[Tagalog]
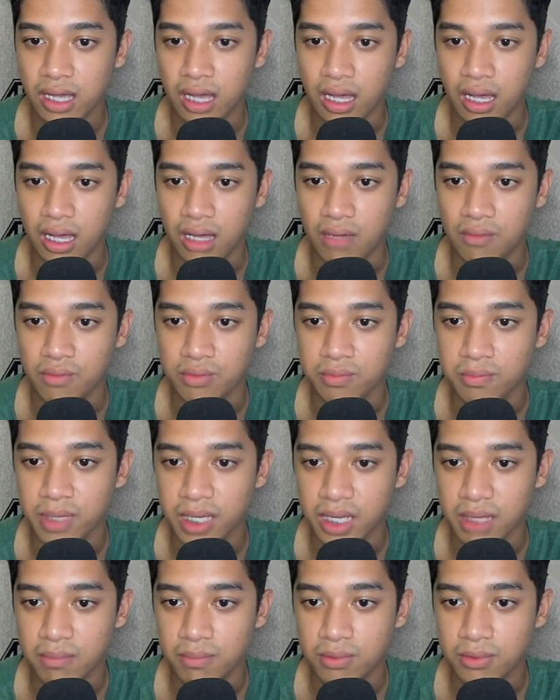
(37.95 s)
uh, we'll
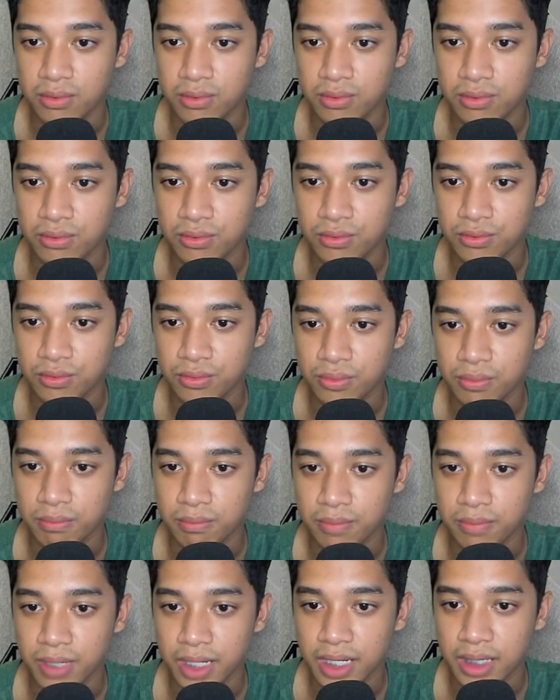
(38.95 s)
be able to
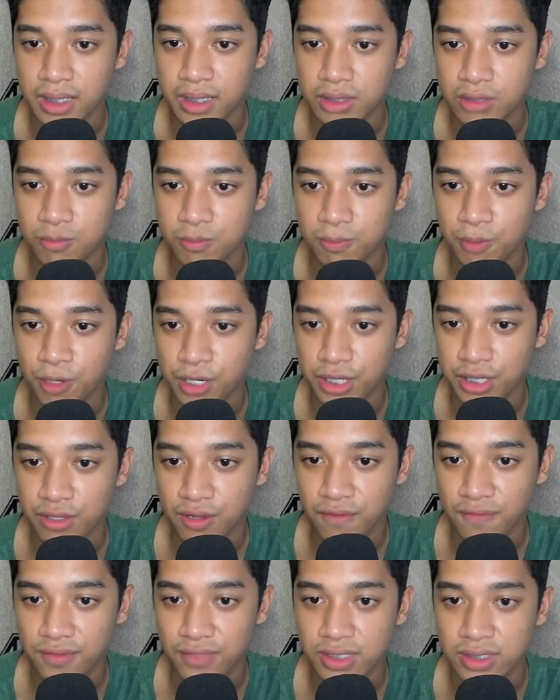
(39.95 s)
break the support
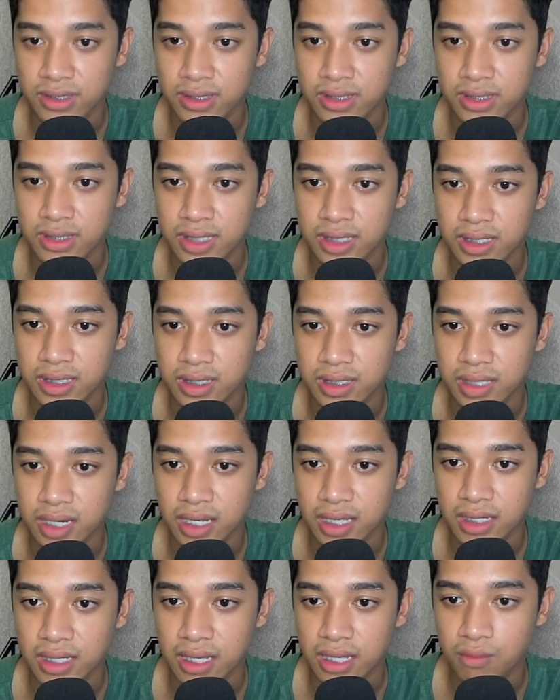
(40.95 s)
of this descending
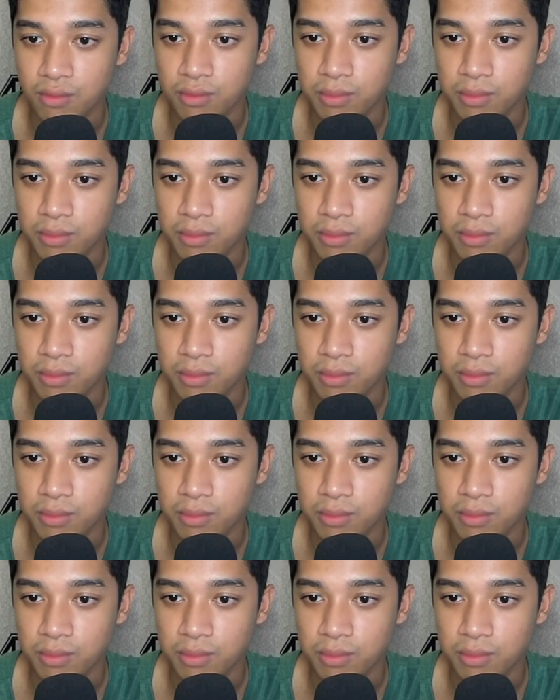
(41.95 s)
triangle.